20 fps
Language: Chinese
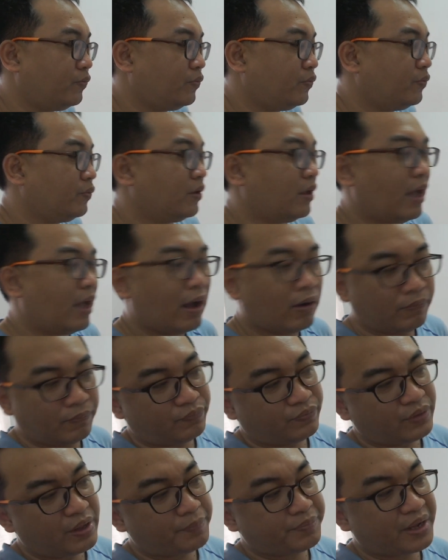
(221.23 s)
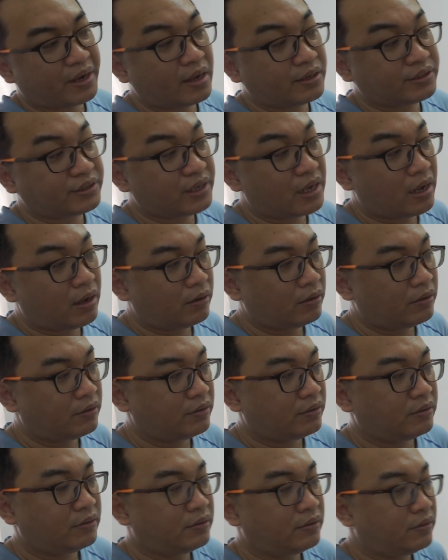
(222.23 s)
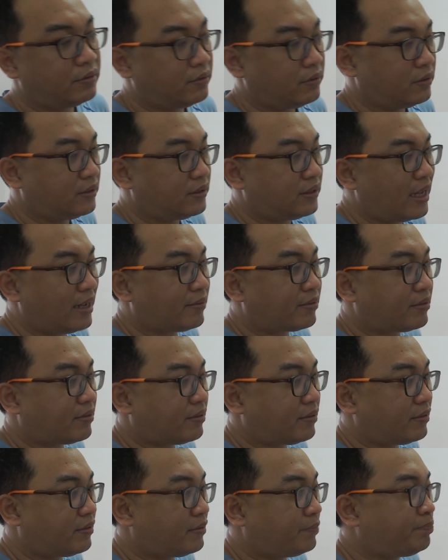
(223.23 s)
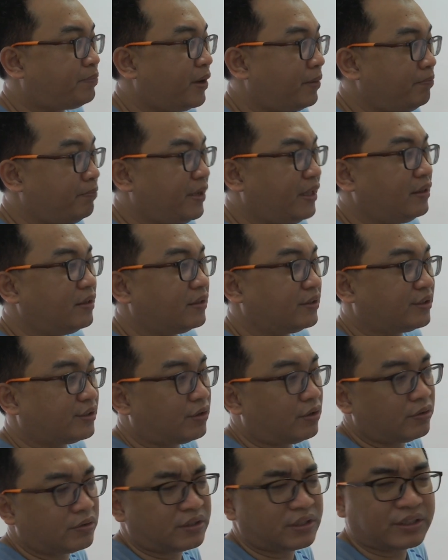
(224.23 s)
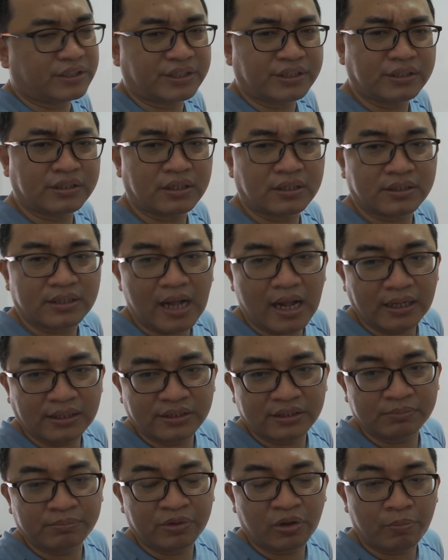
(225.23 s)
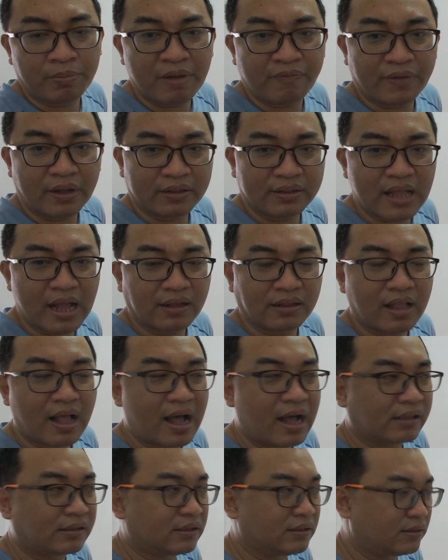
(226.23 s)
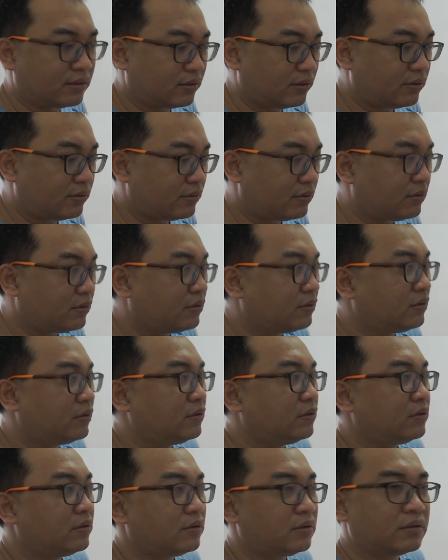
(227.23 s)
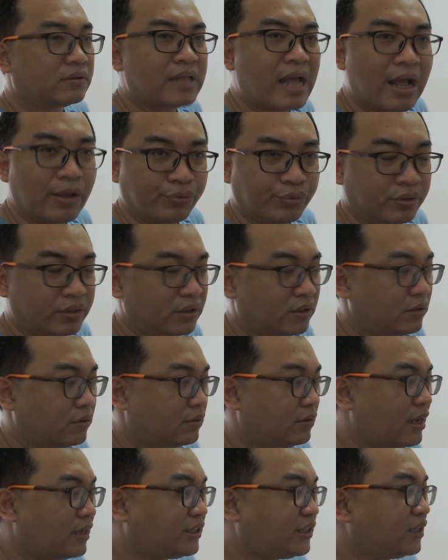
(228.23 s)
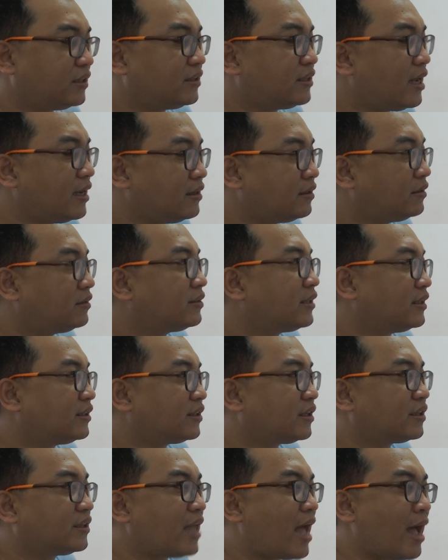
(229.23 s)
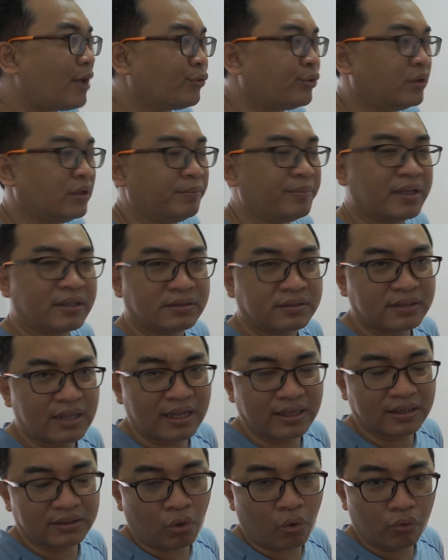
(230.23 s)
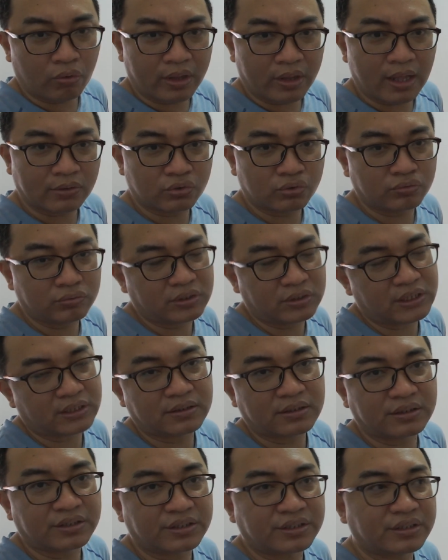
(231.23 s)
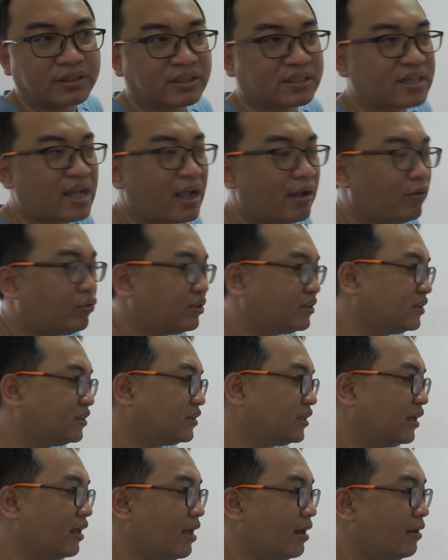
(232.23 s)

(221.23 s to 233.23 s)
好，那我们来看一下哦。在本命的时候，这四个财是没有办法当他的大运的。那现在呢，在这个大运里面，再同样出现这四个财会是怎样？